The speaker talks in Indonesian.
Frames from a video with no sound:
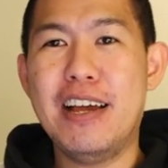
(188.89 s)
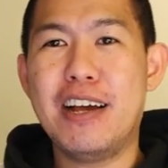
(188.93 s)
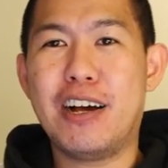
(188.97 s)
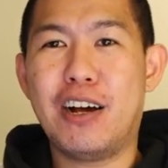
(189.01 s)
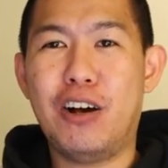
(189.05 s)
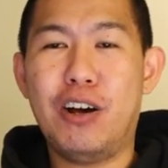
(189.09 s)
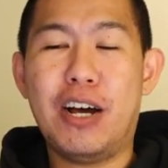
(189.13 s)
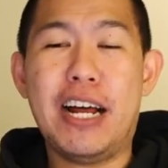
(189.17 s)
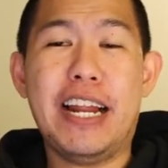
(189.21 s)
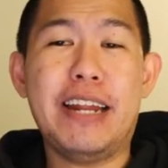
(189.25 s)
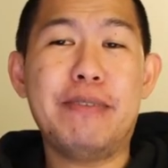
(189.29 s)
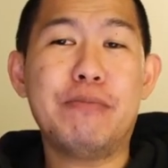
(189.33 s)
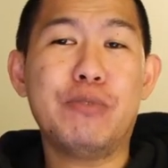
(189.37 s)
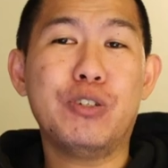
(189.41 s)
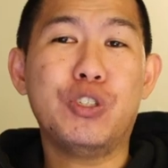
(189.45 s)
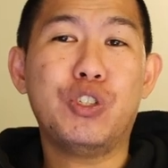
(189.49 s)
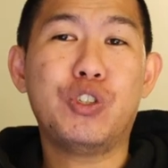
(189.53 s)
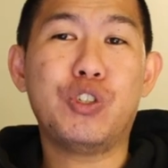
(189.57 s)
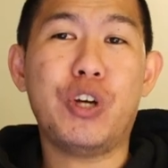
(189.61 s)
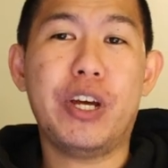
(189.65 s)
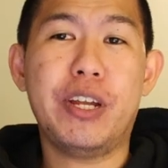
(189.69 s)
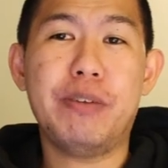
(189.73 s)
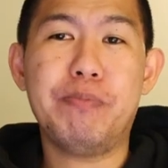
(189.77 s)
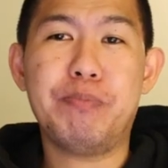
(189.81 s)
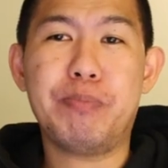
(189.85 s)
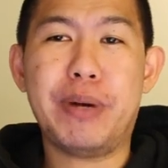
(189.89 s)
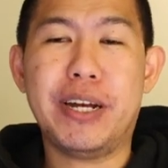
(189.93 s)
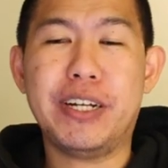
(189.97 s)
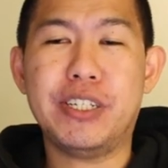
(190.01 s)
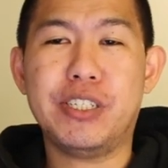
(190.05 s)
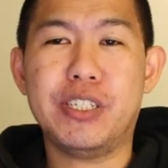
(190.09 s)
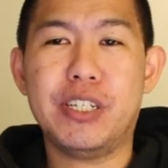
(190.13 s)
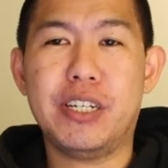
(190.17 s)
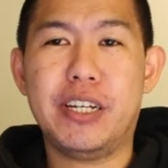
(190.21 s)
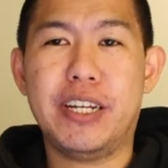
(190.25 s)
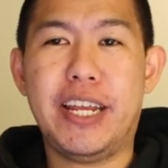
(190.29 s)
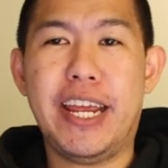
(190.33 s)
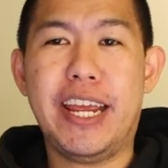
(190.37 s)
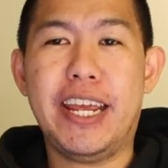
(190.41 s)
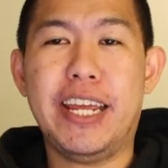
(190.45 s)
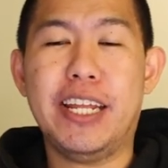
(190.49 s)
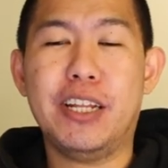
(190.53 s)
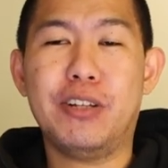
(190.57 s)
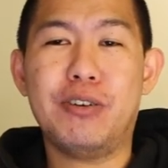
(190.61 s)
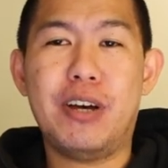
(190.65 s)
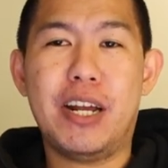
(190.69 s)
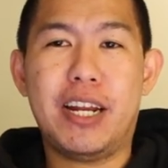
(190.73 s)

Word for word: Kalau kalian mau join Prediction Gang itu